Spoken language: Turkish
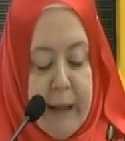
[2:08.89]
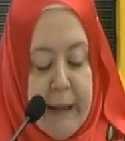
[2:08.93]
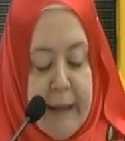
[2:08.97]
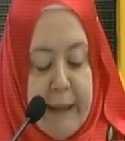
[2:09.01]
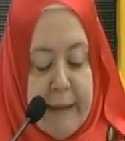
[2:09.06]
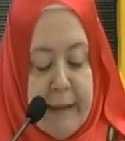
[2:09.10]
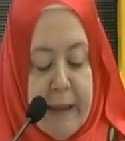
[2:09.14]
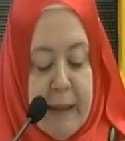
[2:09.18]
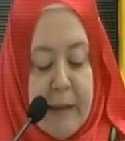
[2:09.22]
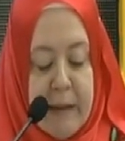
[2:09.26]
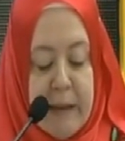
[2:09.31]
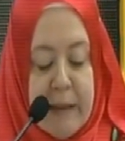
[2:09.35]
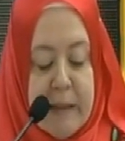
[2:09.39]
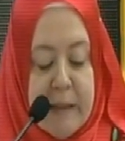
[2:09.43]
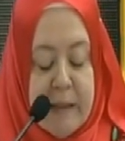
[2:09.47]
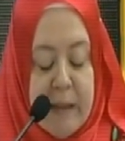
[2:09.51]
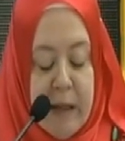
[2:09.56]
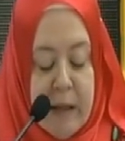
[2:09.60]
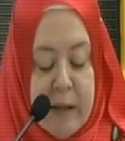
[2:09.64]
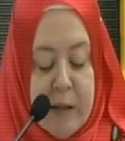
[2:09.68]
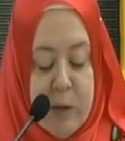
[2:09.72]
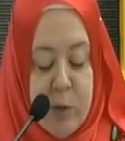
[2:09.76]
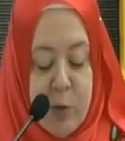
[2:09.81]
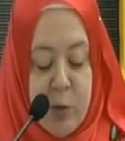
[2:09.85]
Yine
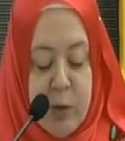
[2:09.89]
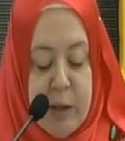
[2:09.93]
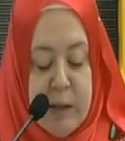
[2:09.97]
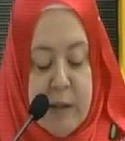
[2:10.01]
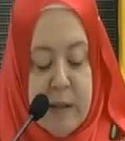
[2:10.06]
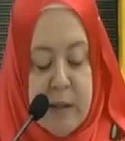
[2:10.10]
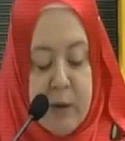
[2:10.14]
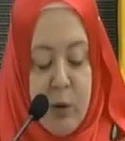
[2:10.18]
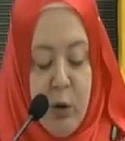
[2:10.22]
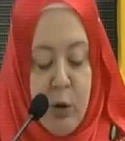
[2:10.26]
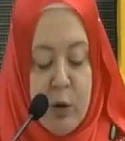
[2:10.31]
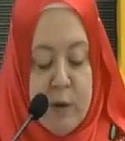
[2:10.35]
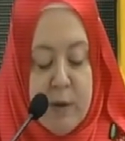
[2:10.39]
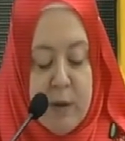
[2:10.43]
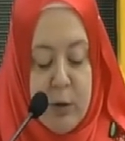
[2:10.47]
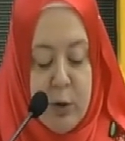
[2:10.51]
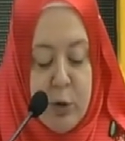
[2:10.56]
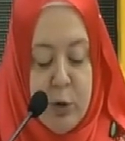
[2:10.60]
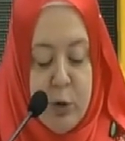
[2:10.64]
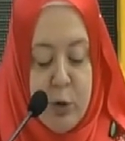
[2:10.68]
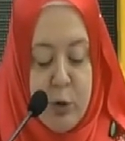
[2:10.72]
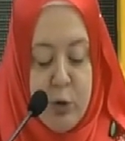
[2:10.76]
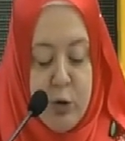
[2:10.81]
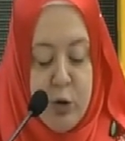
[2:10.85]
Nisa suresi
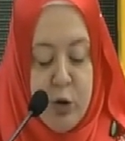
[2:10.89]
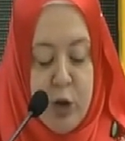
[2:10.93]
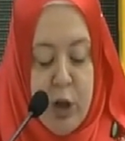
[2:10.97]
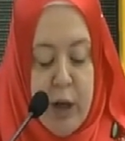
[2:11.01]
93.